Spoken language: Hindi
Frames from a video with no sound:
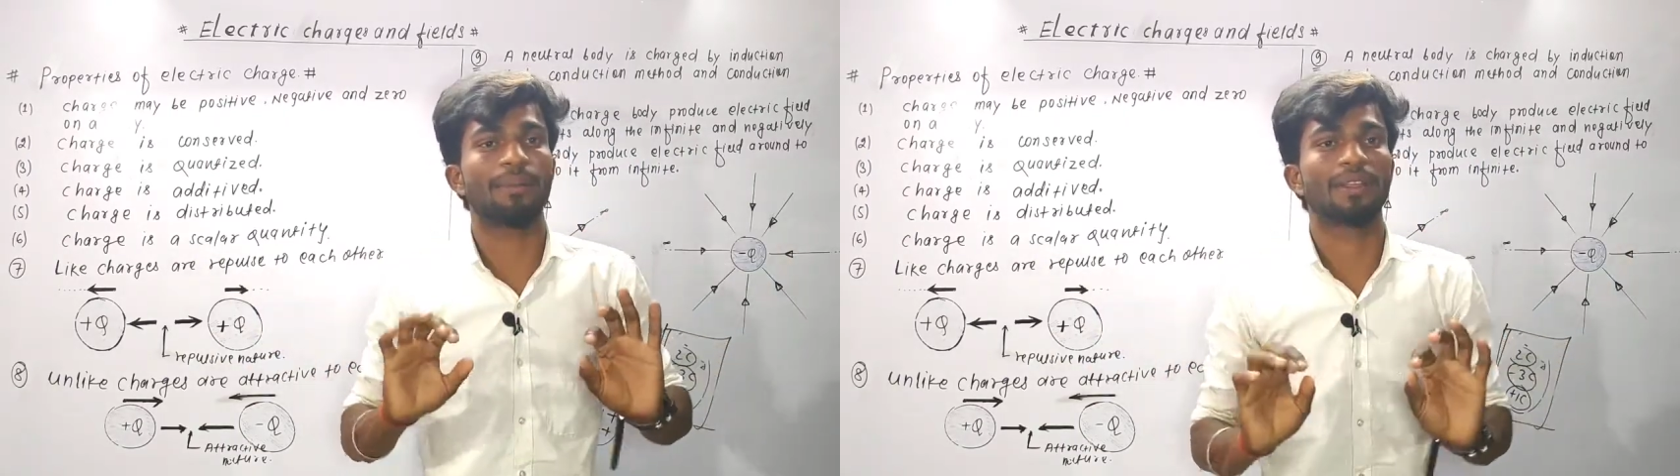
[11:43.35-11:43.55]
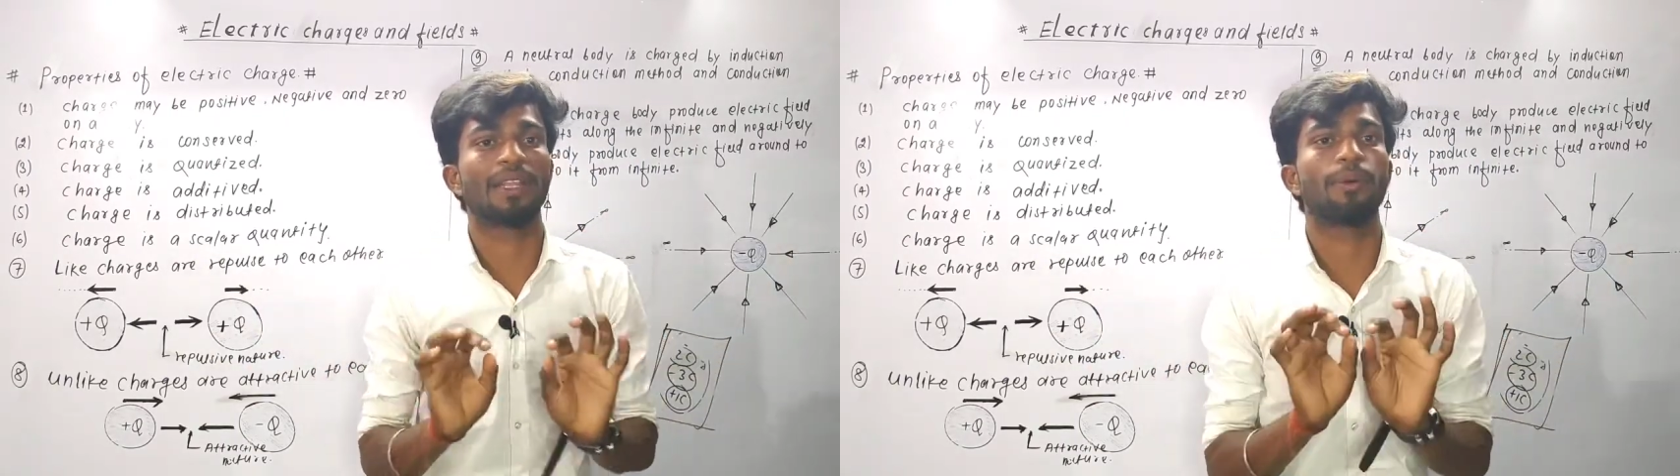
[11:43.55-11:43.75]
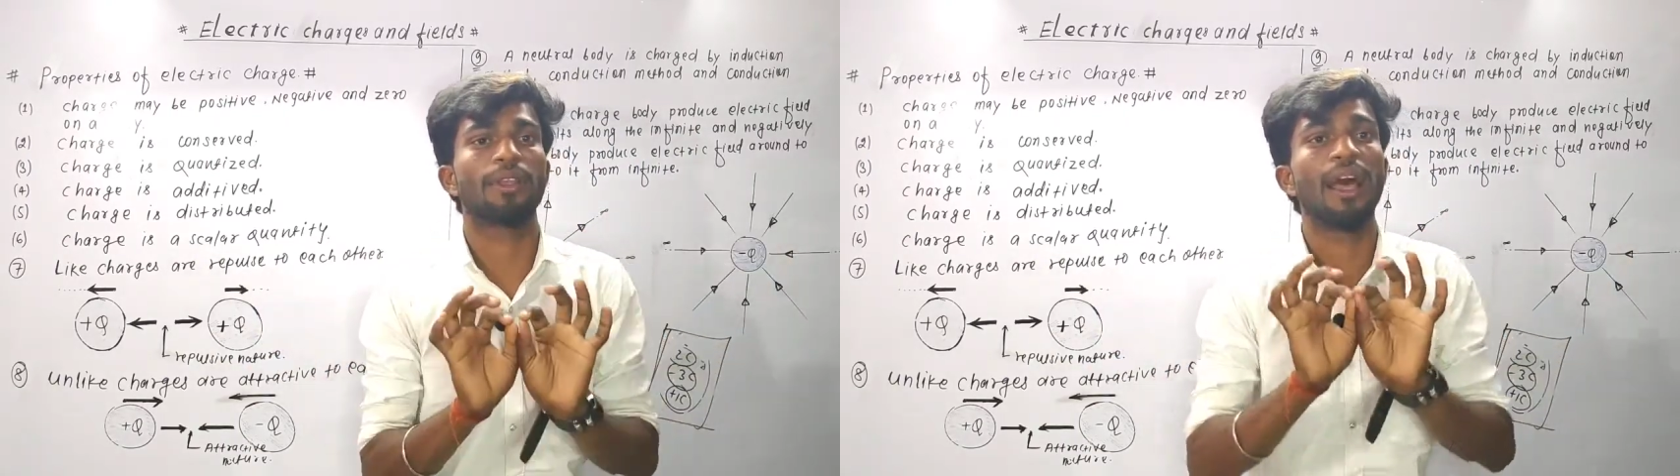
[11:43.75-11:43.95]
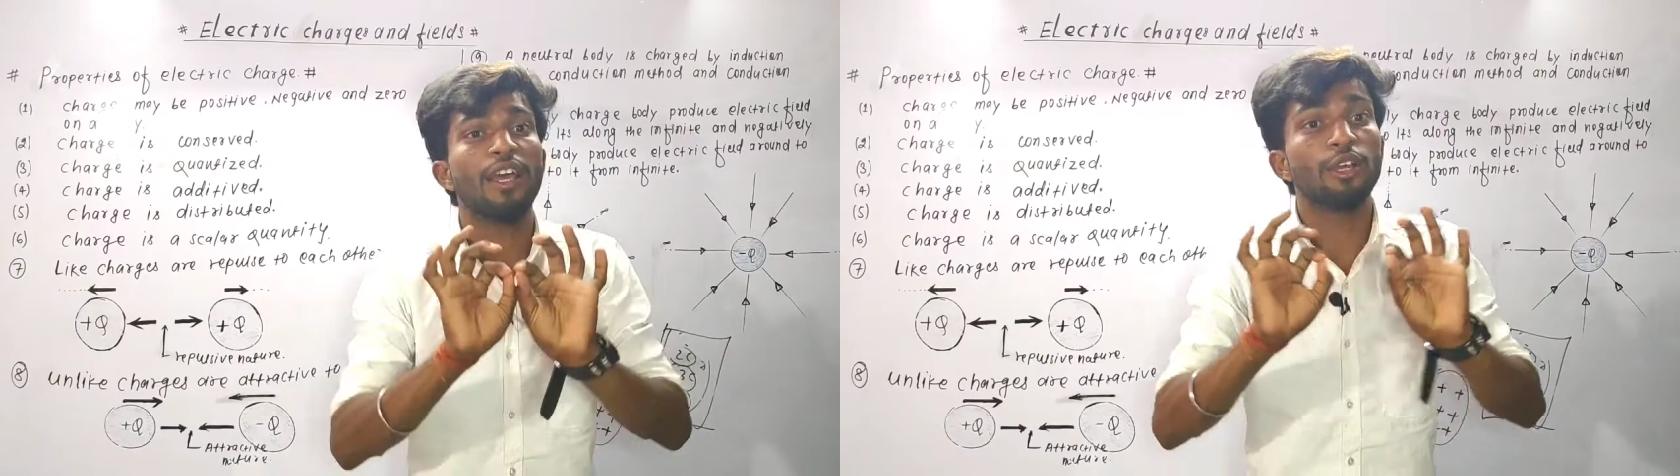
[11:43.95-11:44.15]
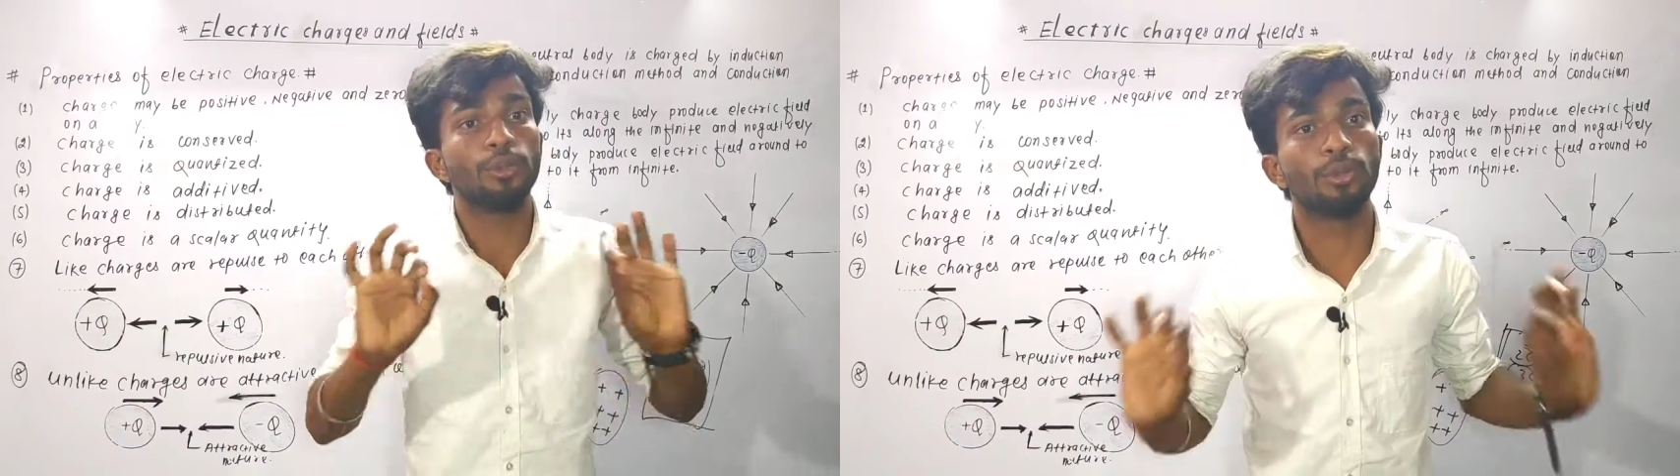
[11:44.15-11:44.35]
का मतलब होता
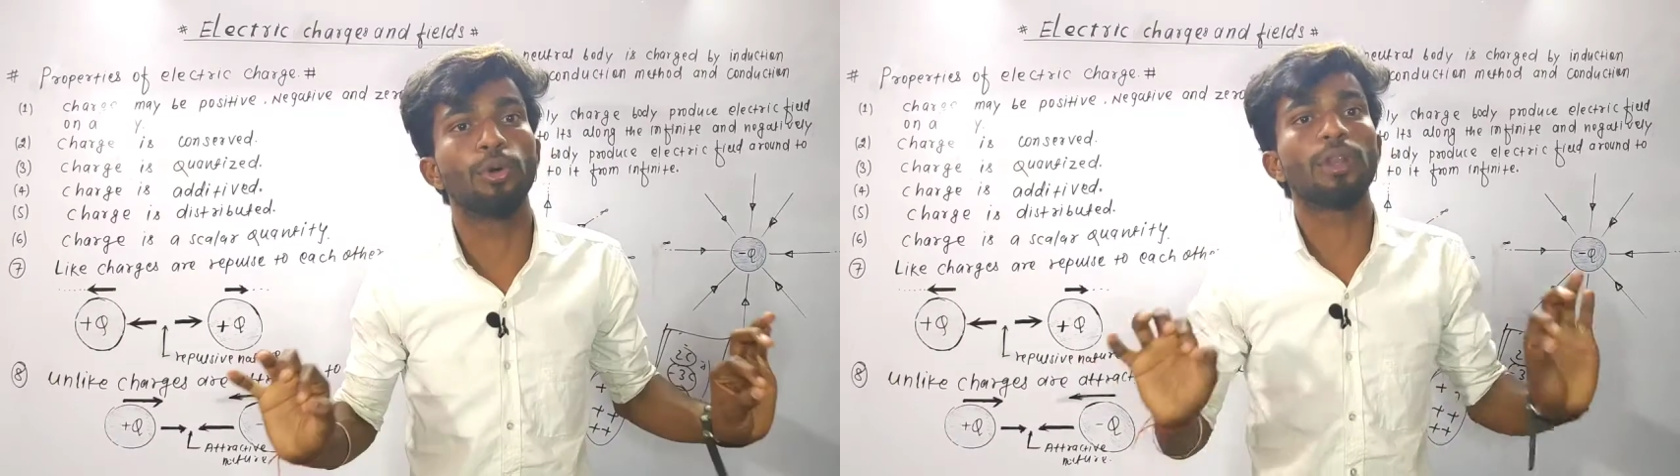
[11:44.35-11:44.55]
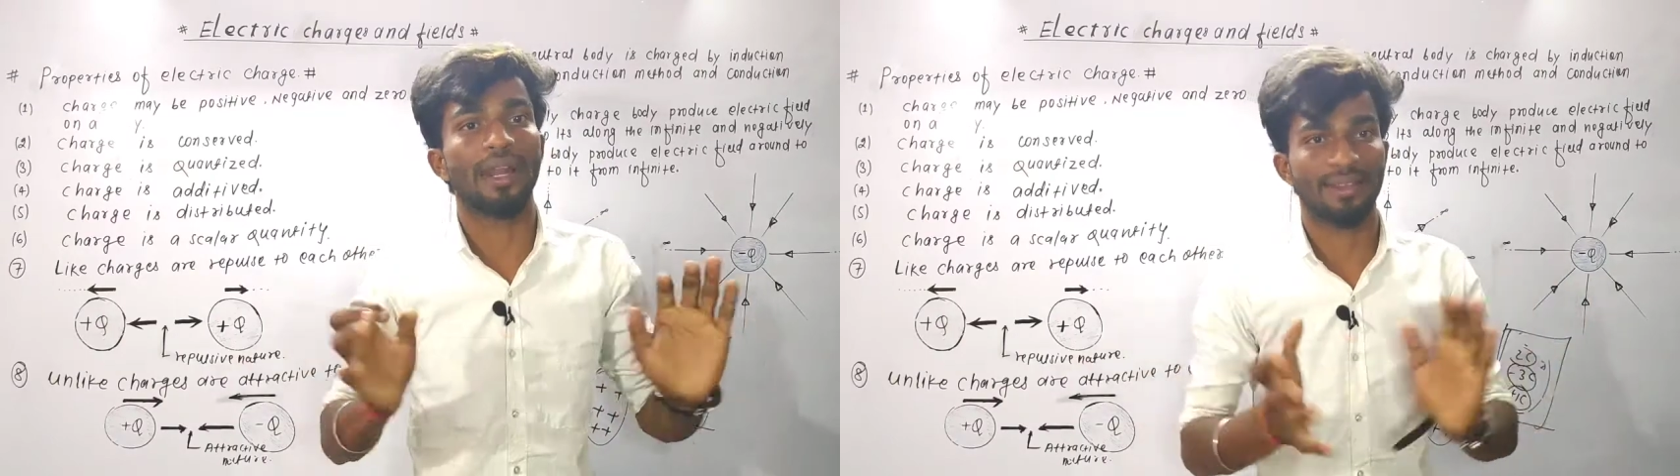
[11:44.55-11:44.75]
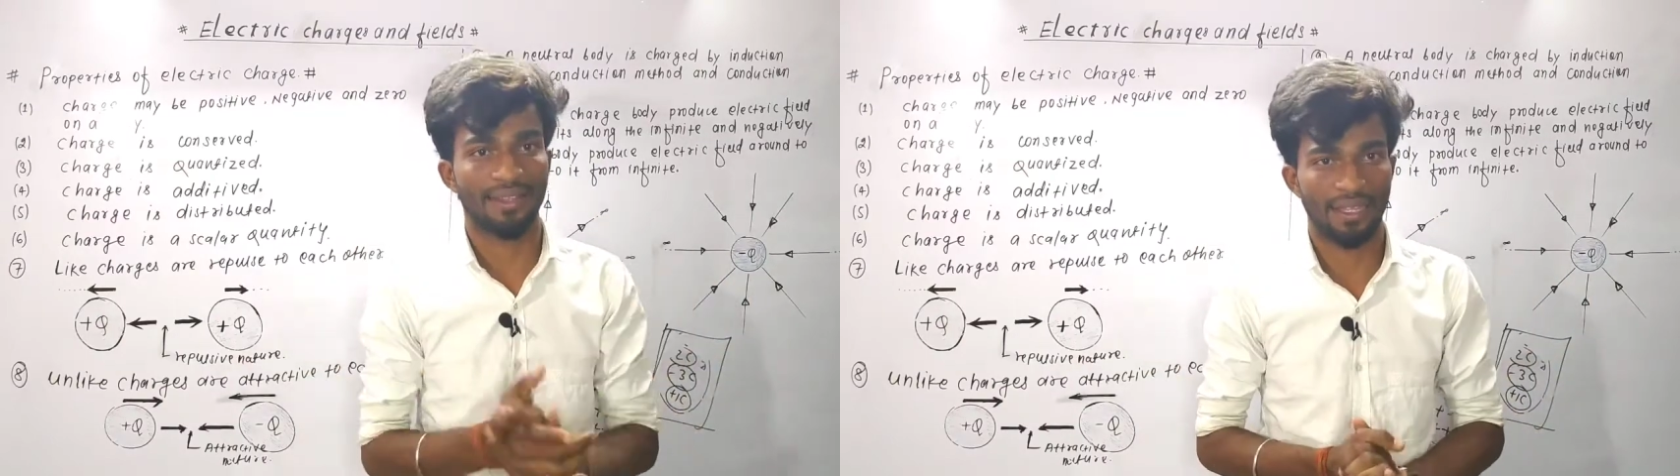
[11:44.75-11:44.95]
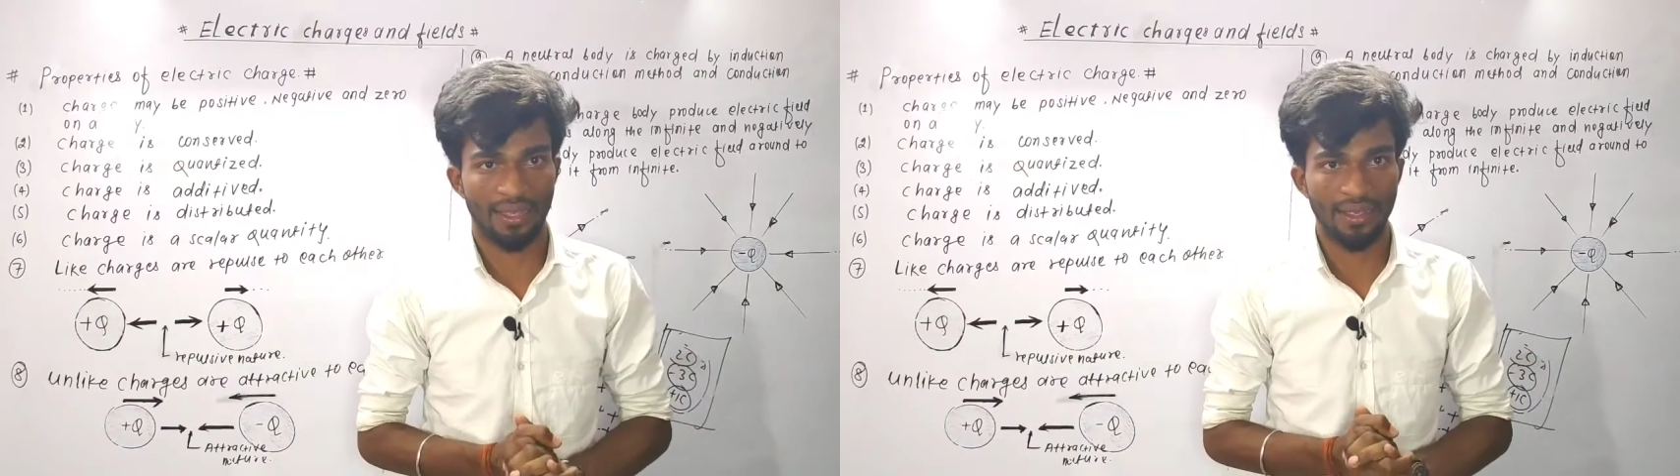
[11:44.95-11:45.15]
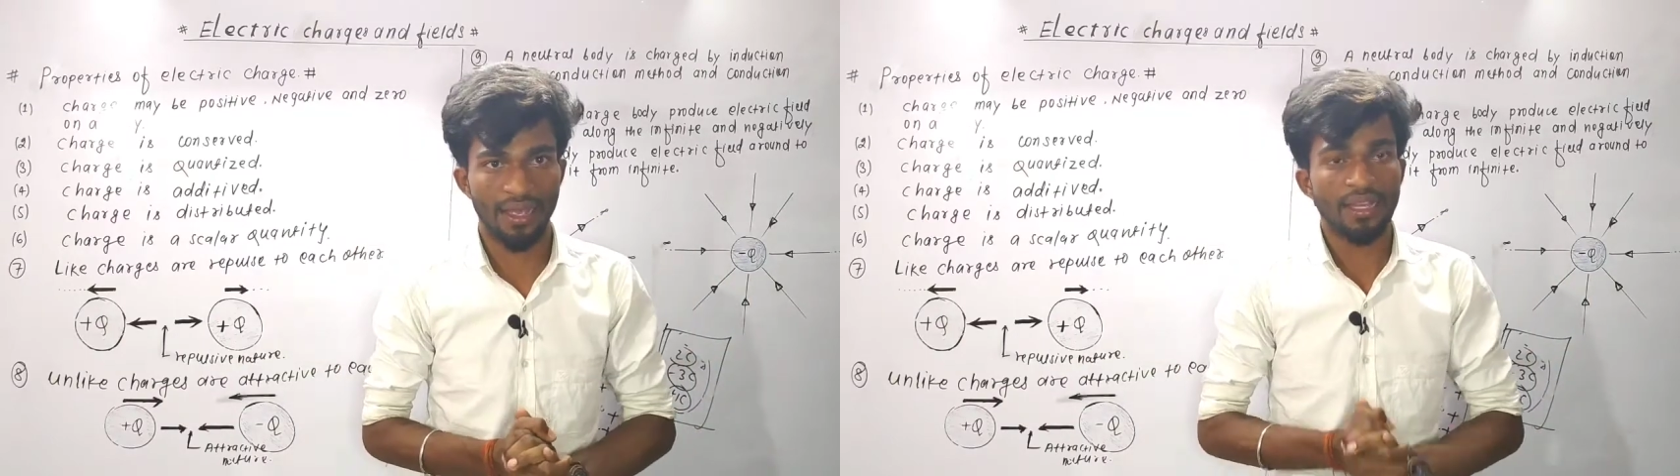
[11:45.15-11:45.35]
है दूर हटते हैं